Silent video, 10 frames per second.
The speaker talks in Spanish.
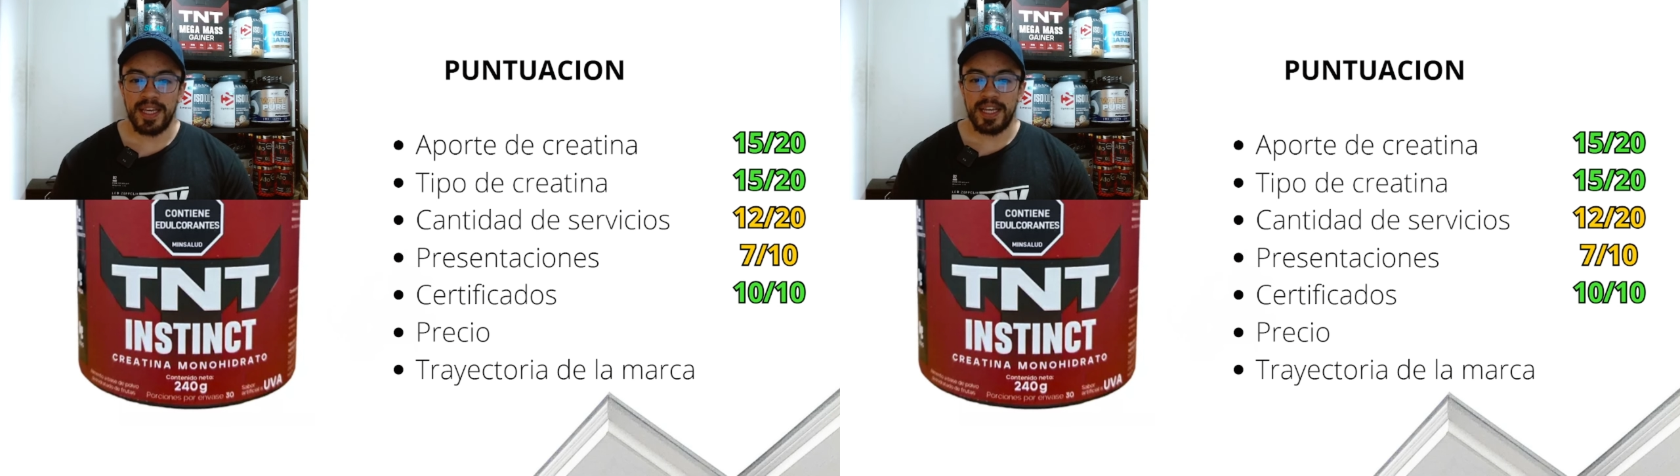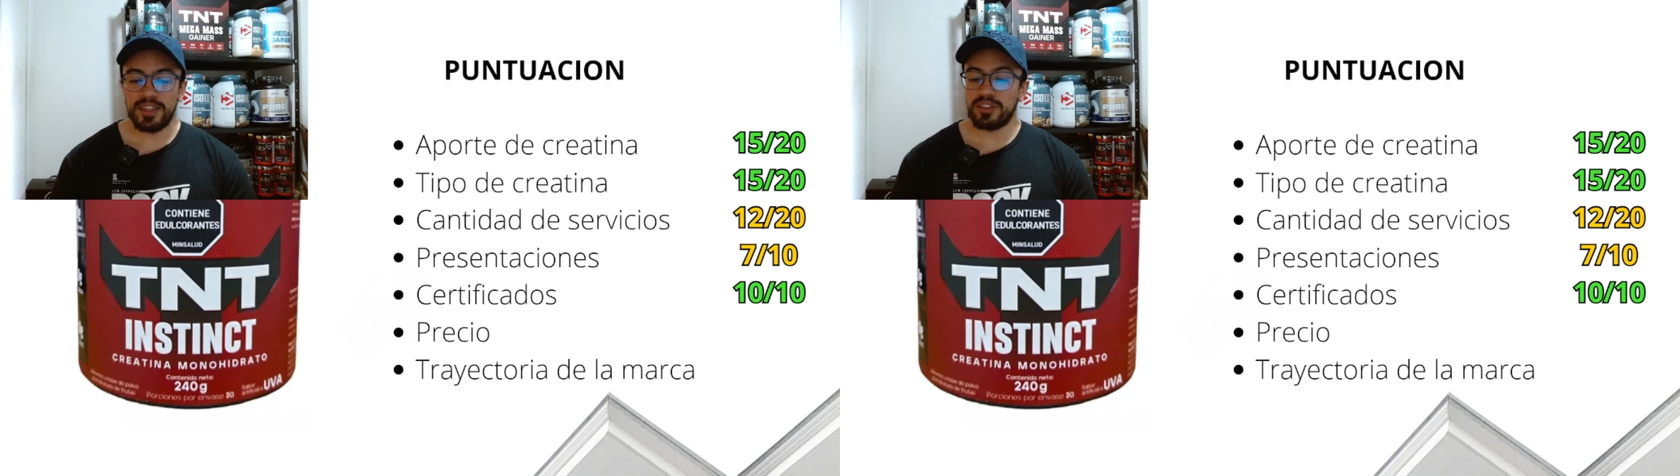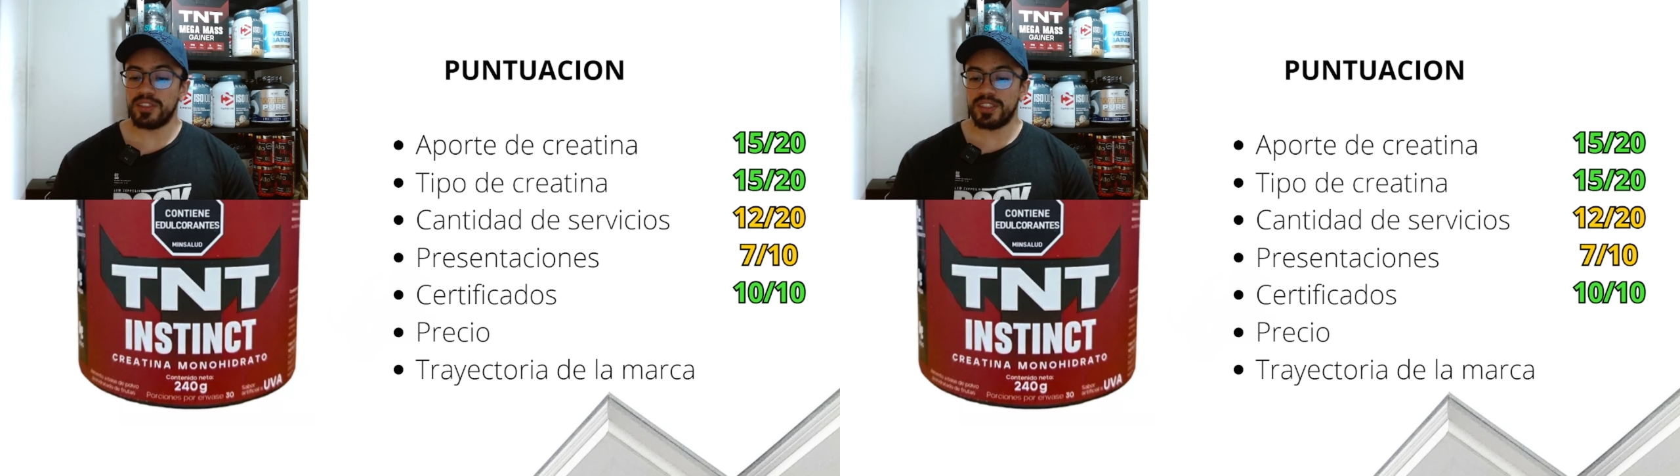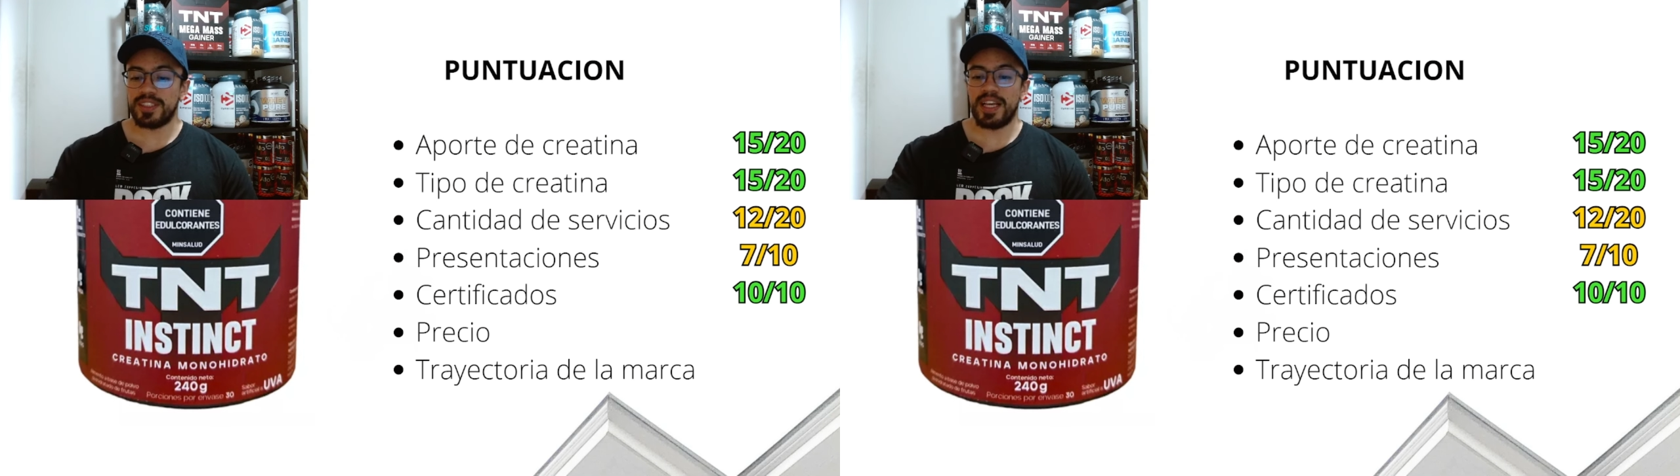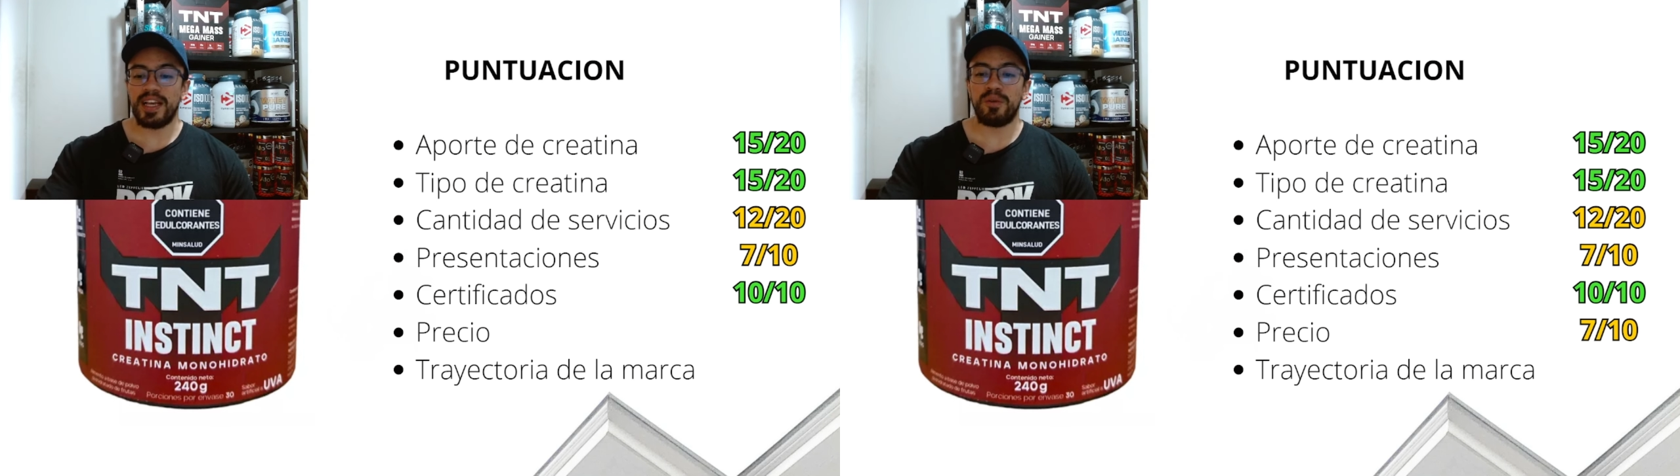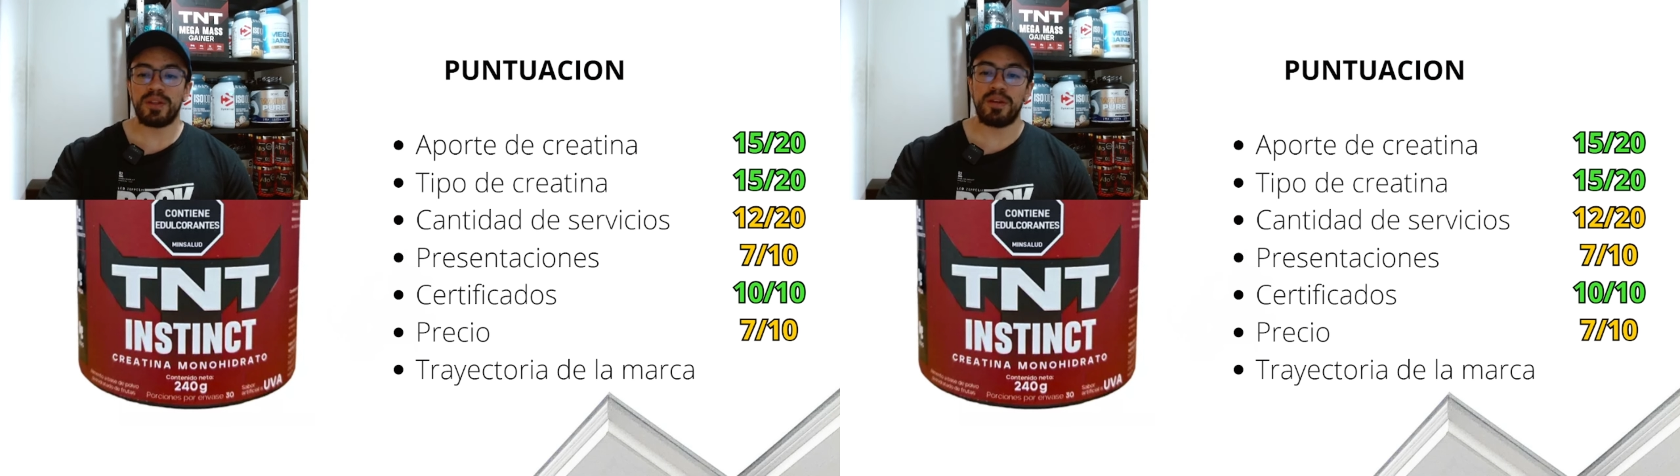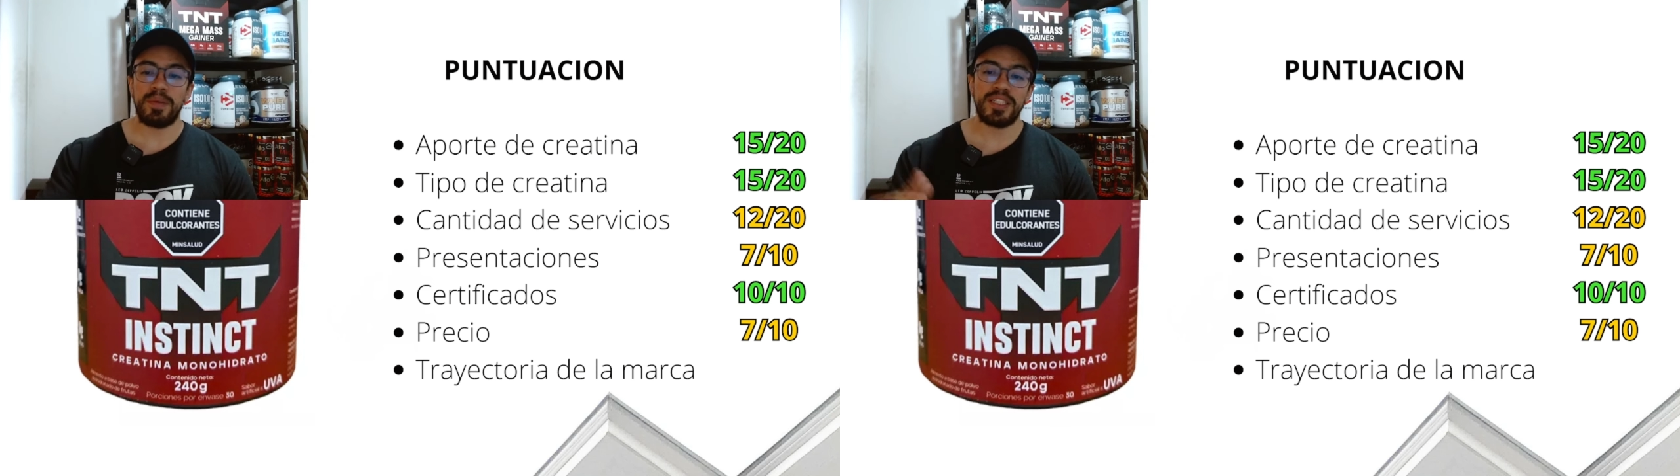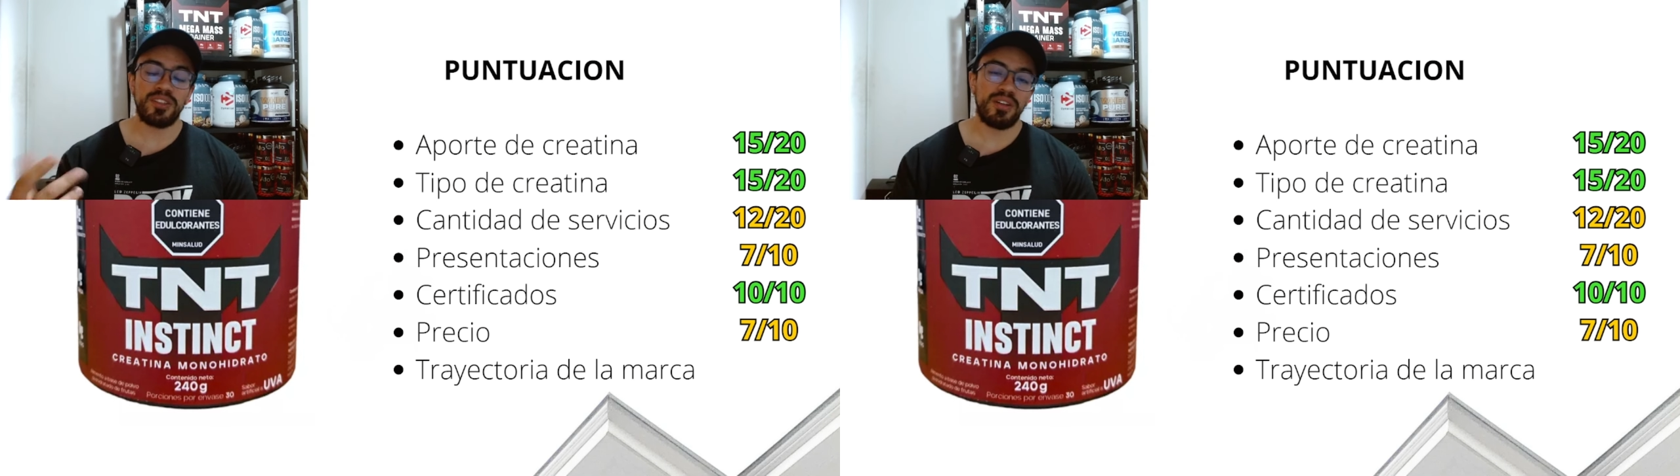Entonces, en cuanto al
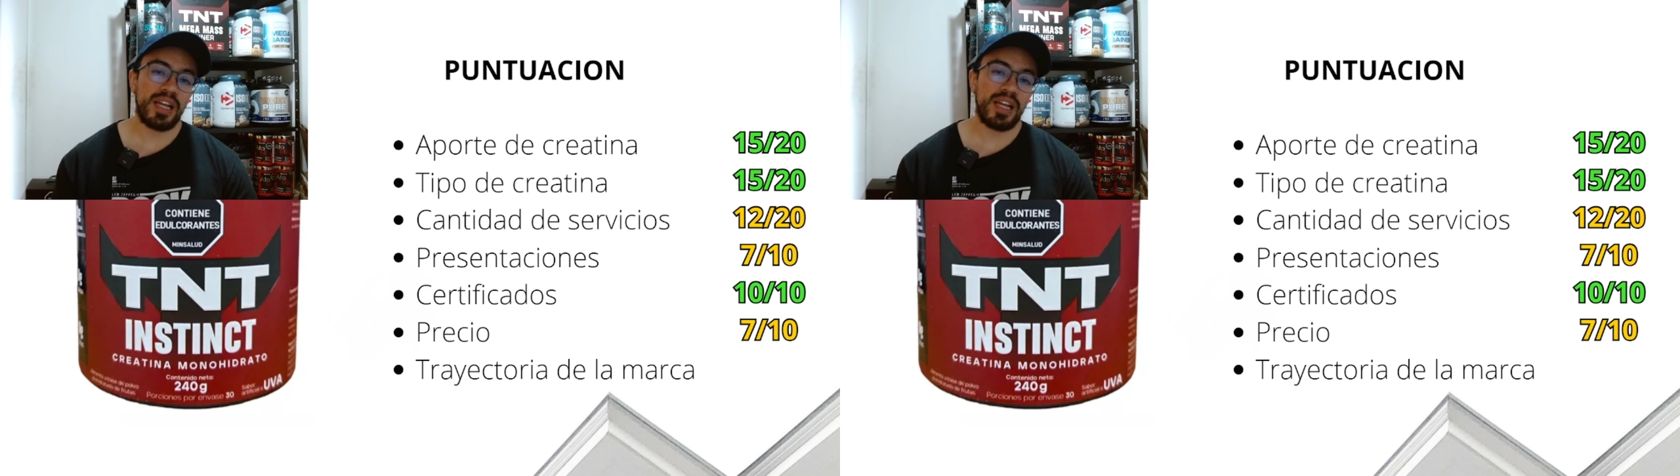precio,